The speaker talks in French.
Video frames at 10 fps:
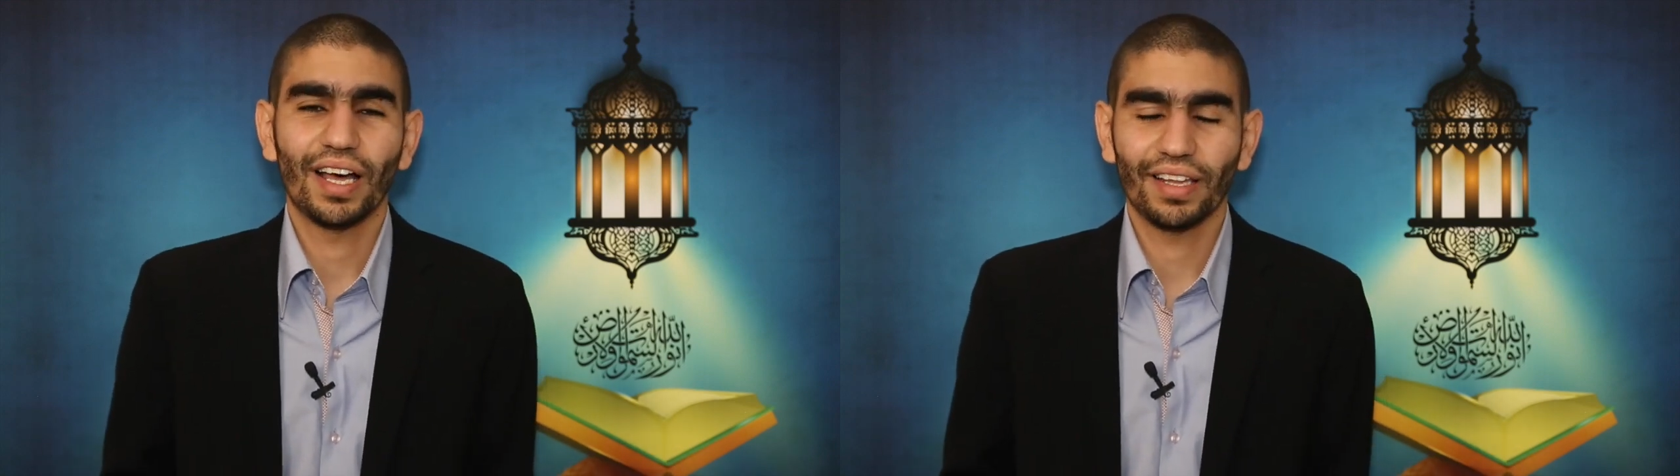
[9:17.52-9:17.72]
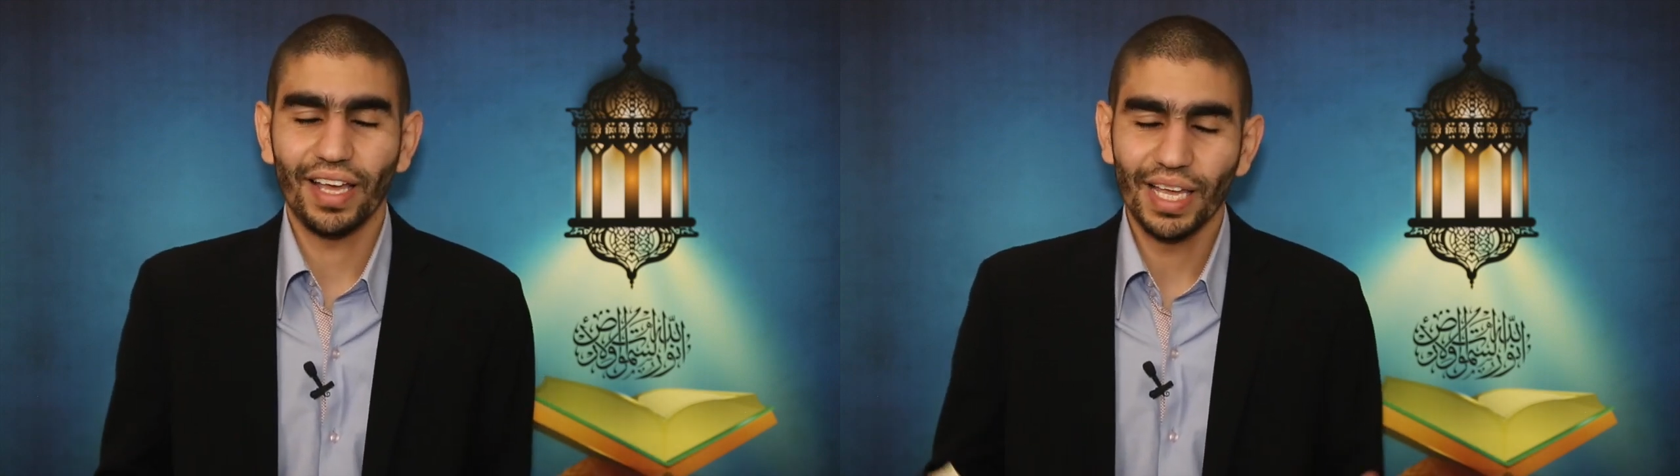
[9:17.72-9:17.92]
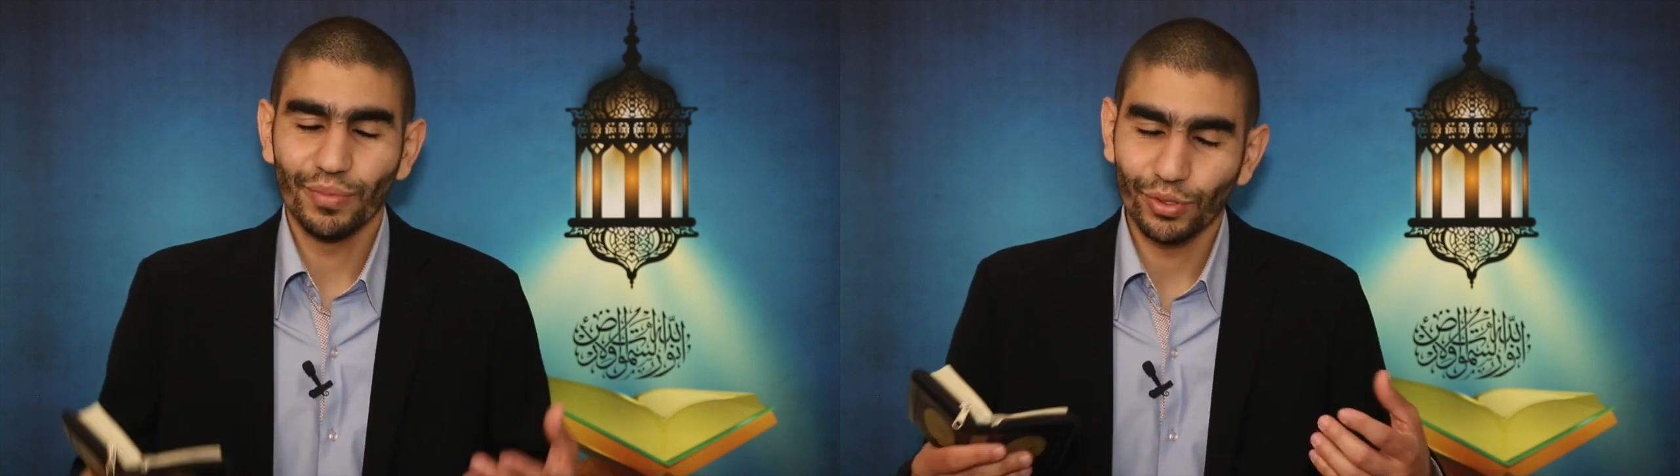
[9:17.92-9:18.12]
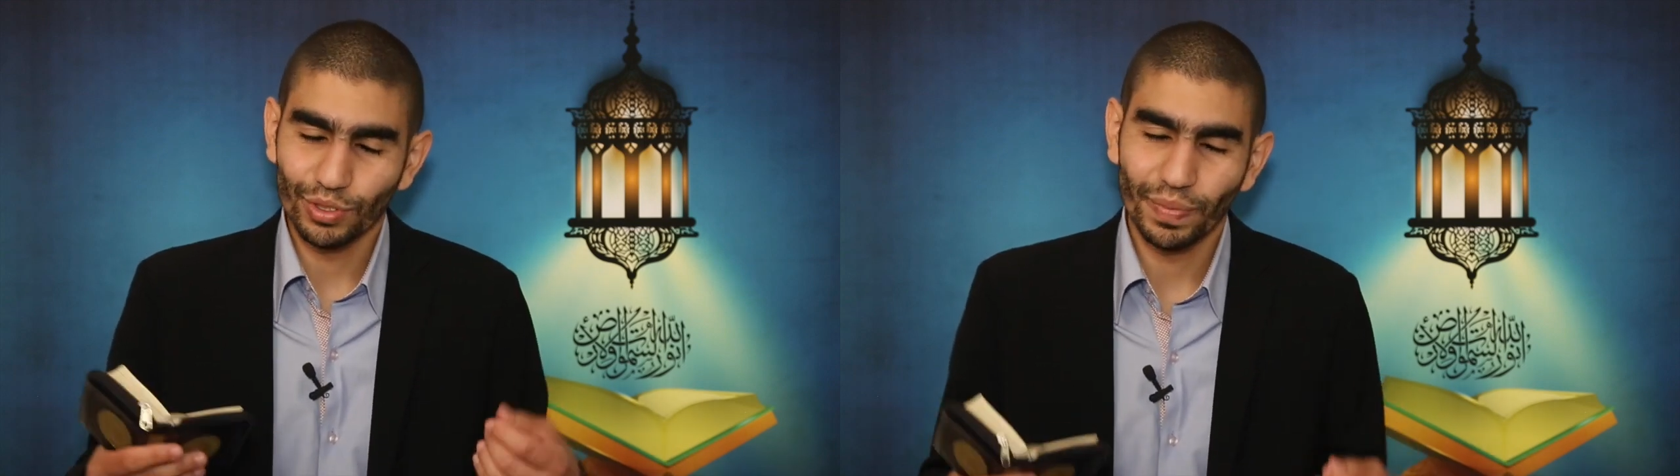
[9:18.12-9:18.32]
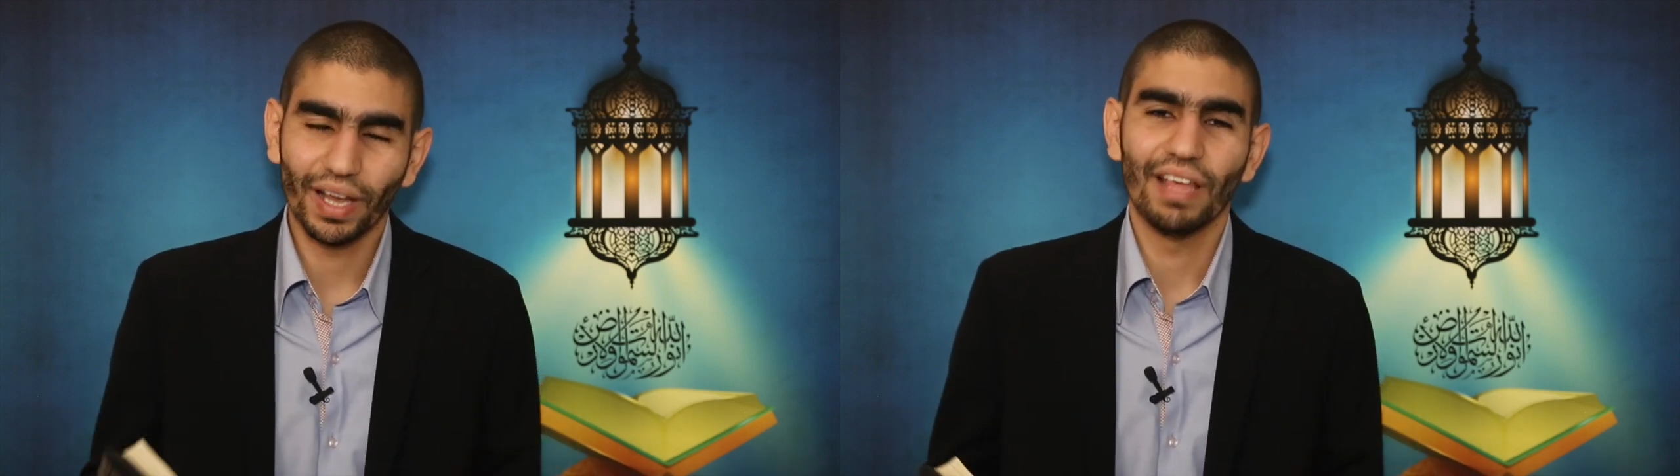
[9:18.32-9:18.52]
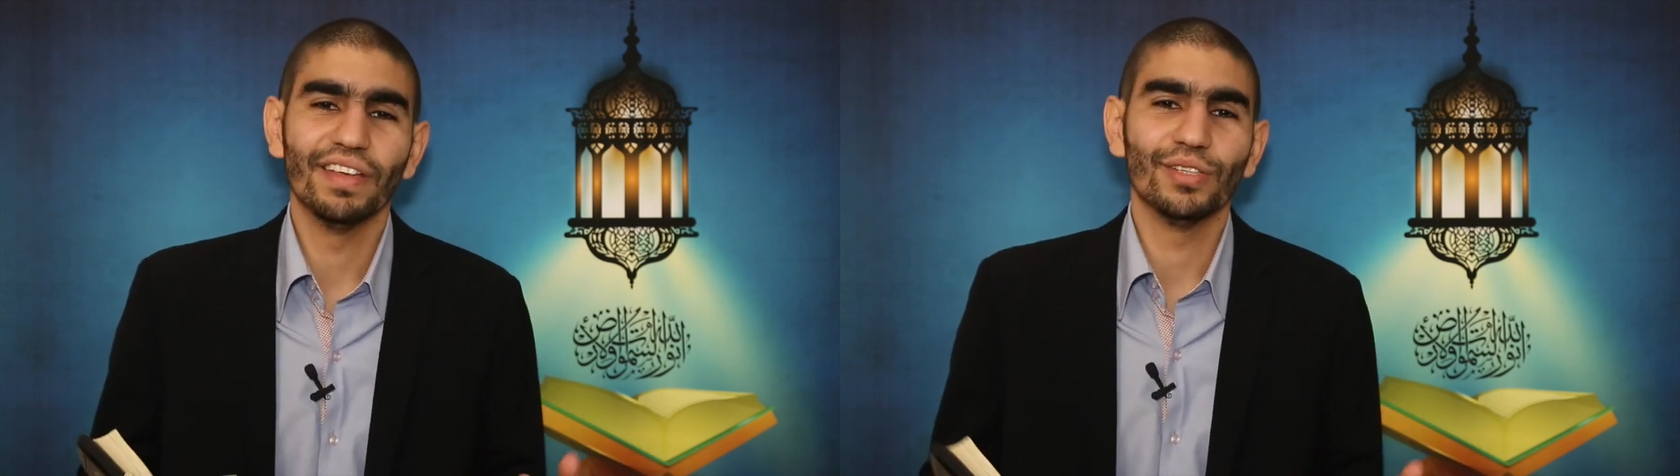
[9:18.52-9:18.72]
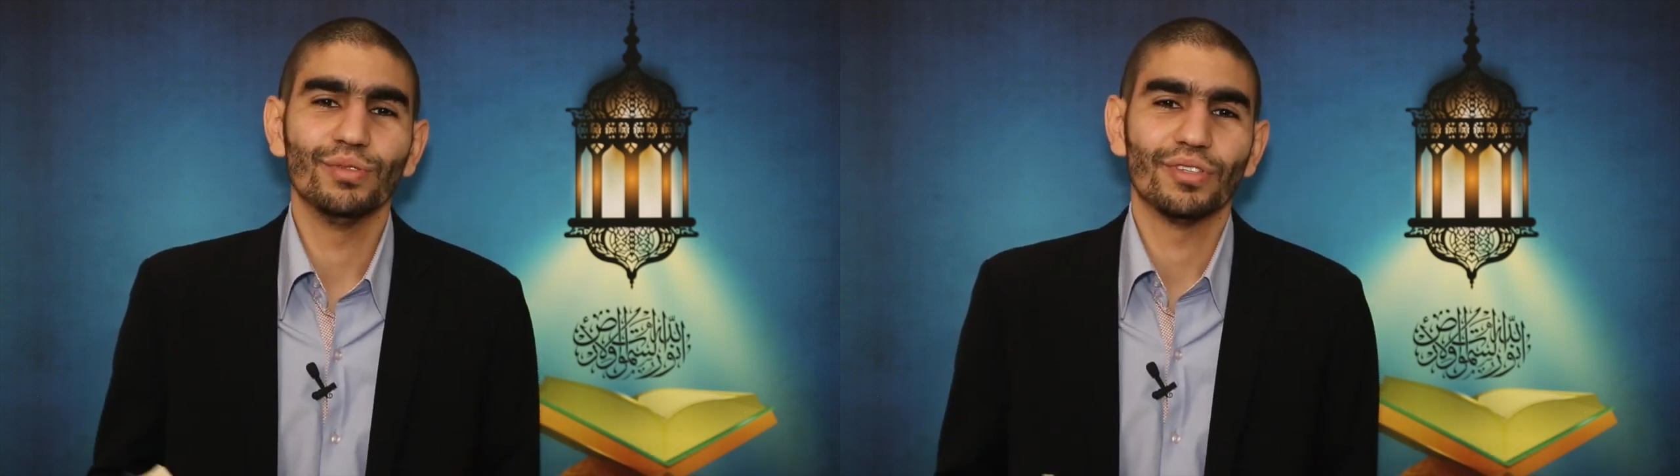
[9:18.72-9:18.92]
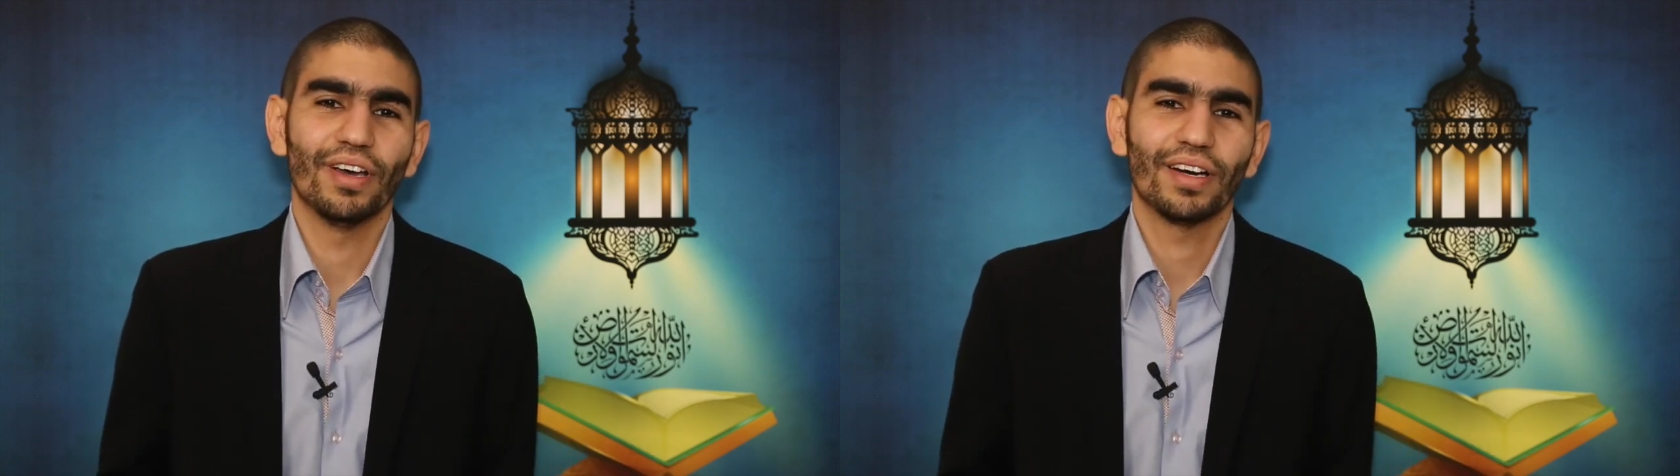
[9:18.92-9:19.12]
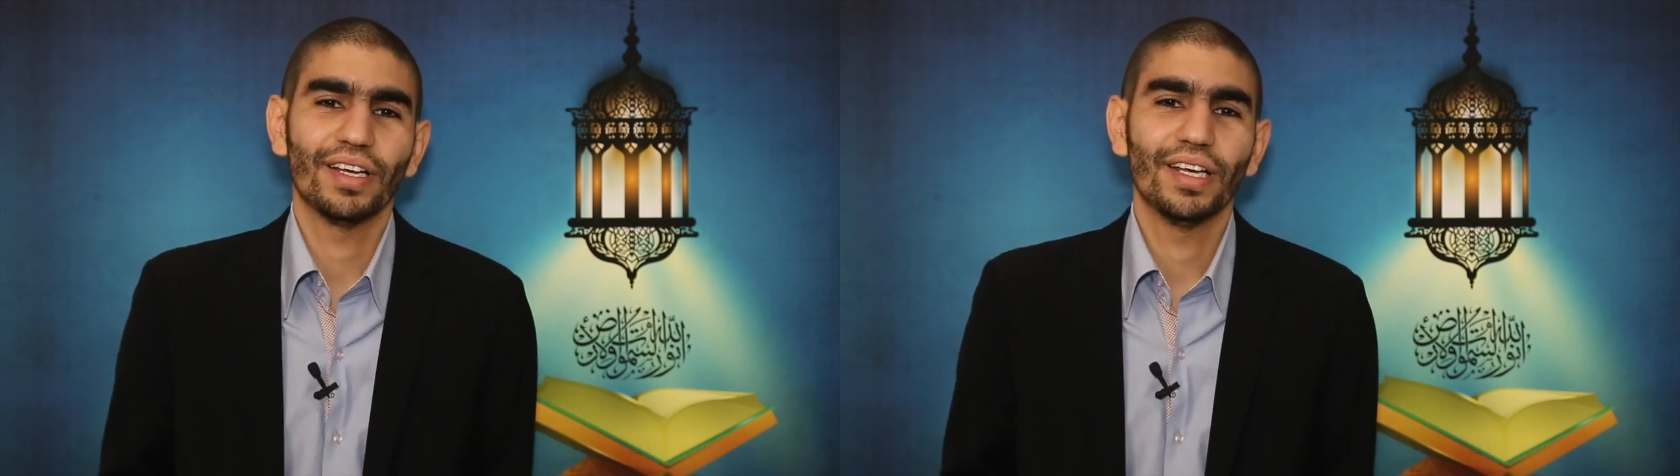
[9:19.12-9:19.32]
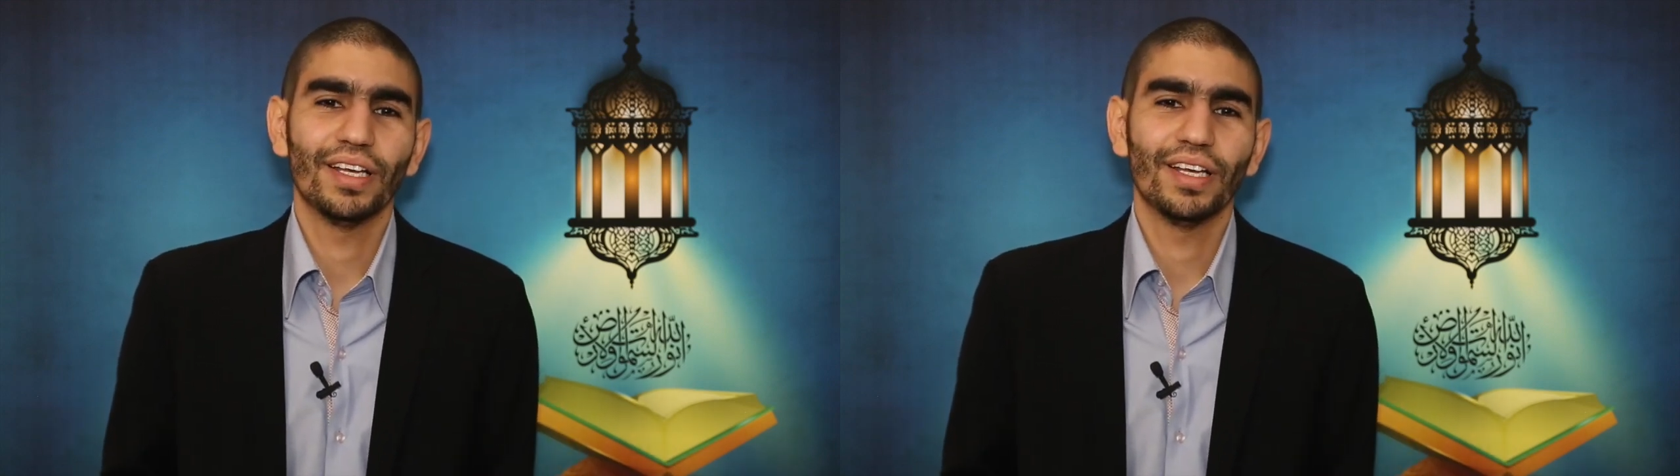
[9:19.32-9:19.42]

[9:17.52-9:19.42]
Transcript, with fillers: Allah aime que tu parles avec douceur,